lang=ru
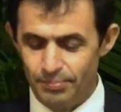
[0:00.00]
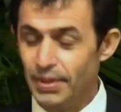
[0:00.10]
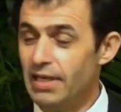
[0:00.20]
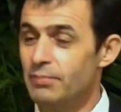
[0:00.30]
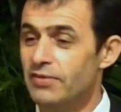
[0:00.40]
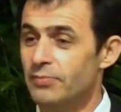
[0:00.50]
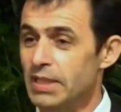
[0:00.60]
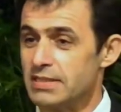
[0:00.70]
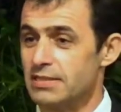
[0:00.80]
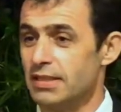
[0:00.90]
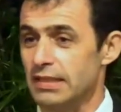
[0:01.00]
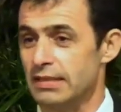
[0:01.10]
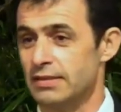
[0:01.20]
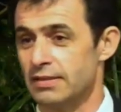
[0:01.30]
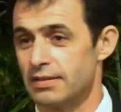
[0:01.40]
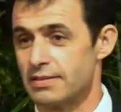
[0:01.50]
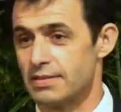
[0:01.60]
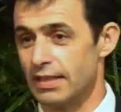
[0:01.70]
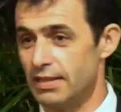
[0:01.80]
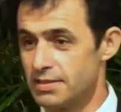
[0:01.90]
Пели мы вместе с
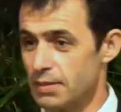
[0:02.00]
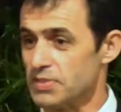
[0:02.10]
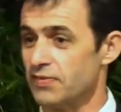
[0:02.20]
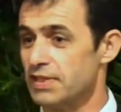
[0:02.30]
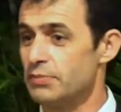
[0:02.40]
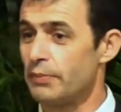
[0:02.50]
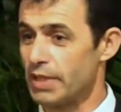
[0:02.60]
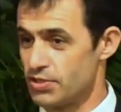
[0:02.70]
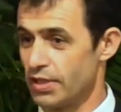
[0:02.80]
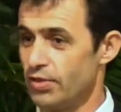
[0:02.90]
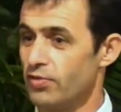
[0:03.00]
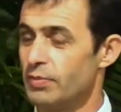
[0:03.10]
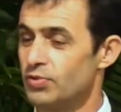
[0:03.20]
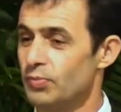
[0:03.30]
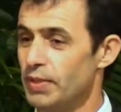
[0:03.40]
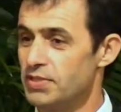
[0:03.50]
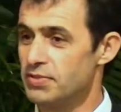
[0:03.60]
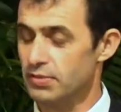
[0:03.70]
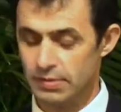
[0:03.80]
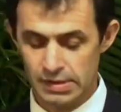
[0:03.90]
солистом, с Вадимом Качкаревым эту
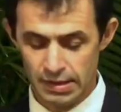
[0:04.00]
песню,